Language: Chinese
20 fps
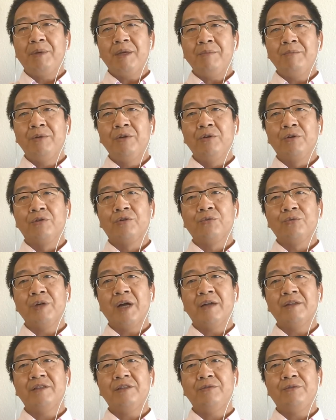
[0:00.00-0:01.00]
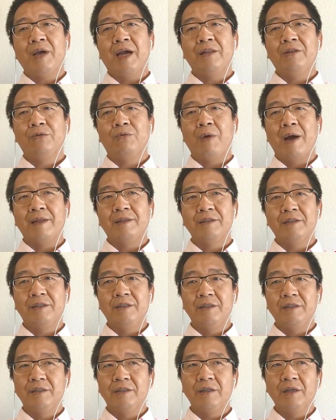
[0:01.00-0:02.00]
没有中央集权的管制
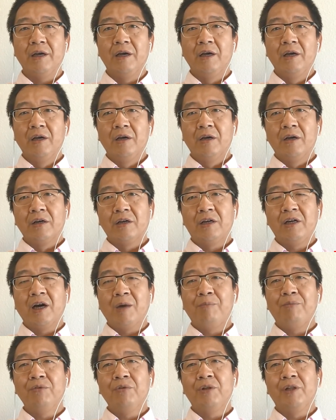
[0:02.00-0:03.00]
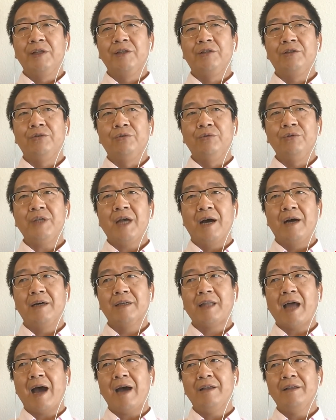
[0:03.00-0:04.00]
形式，各部落的酋长和
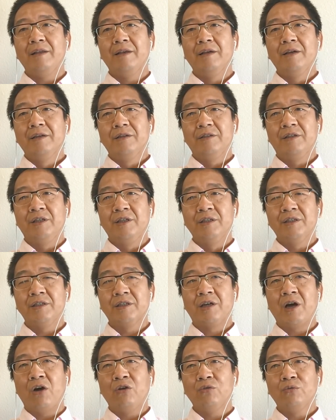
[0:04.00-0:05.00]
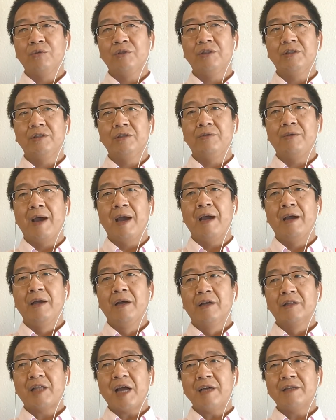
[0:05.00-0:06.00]
大人行使高度自治权。
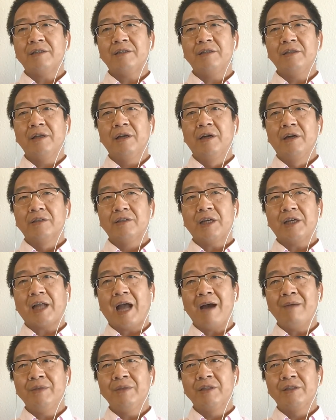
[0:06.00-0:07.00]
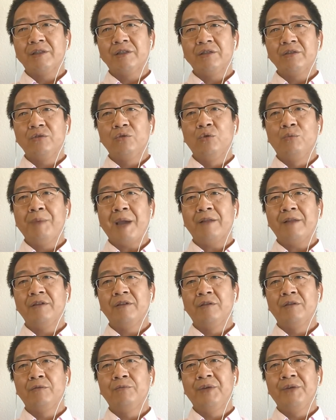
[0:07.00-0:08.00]
但是在他们的自由面
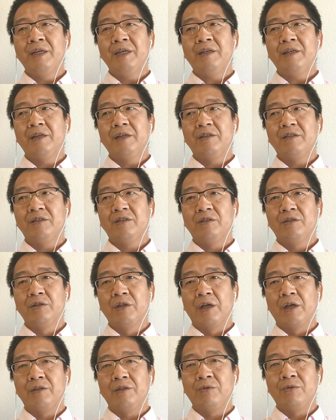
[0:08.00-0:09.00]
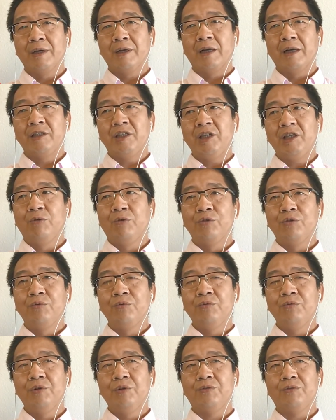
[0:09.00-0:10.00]
对威胁的情况下，帝国
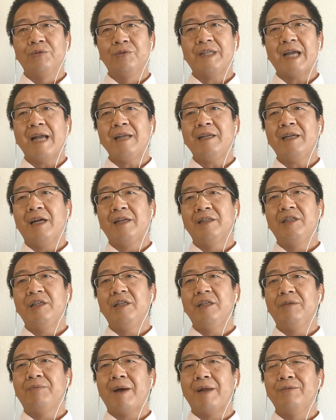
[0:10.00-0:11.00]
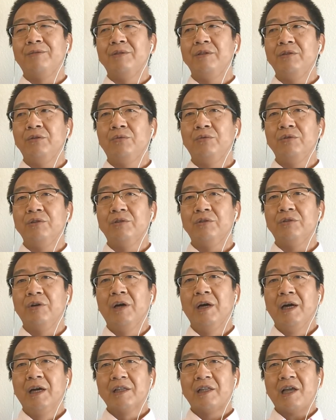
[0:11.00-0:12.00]
军队从山下敌地发动进攻的时候，
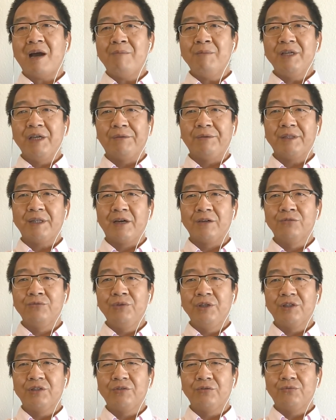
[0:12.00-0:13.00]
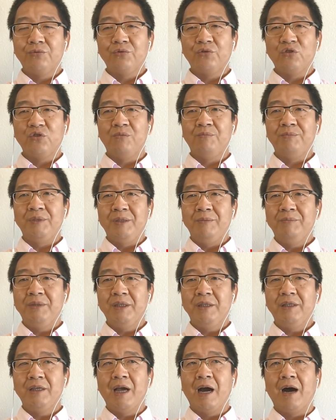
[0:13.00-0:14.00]
他们也会像瑞士苏州的民
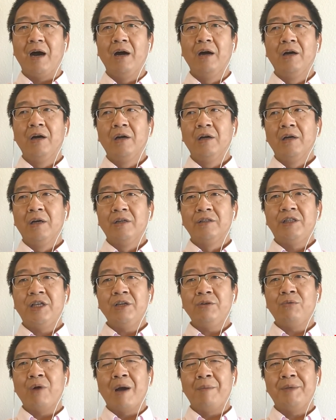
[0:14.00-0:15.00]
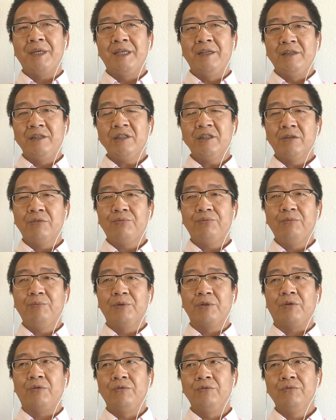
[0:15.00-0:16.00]
兵一样。尽管平时互不
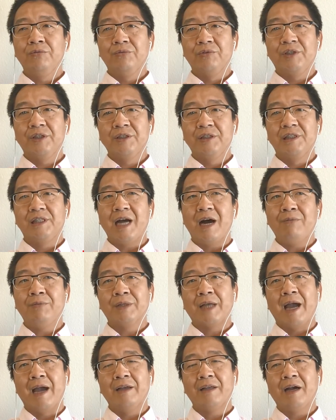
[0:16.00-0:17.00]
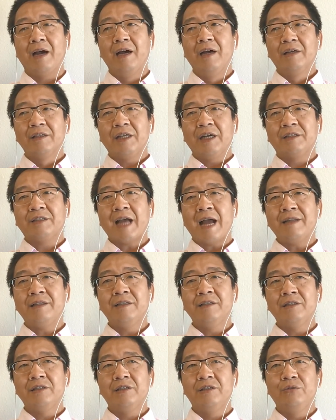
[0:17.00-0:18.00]
统属，甚至相互残杀，在战
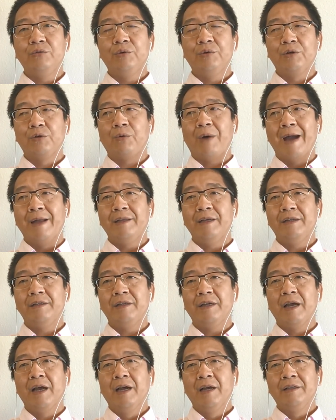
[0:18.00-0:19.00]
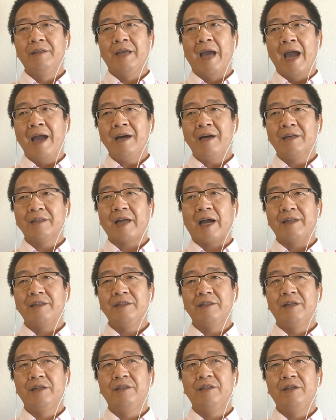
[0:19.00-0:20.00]
争时就会团结起来，联合打这
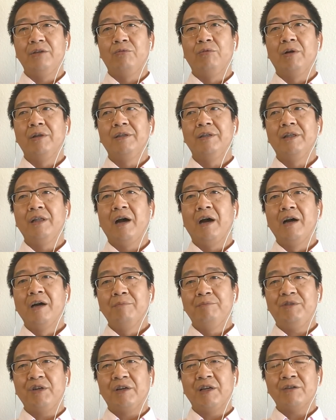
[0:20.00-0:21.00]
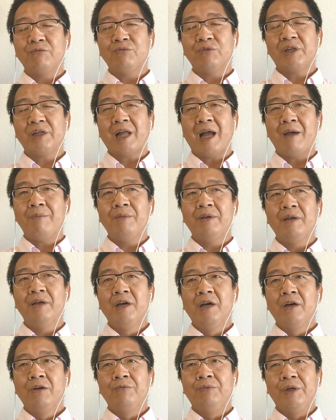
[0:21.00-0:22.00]
些帝国力量，表现出他们
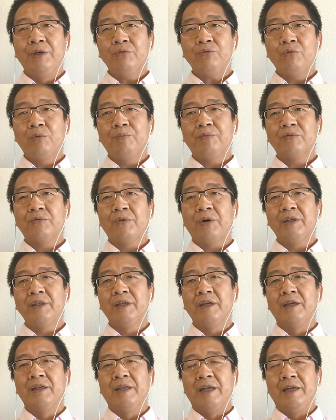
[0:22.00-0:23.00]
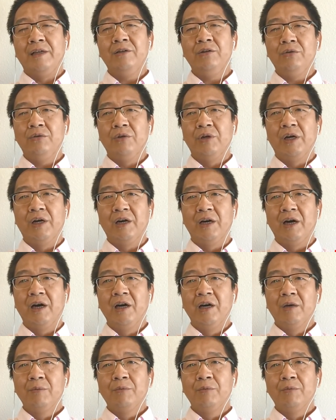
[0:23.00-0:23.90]
为数不多的人口和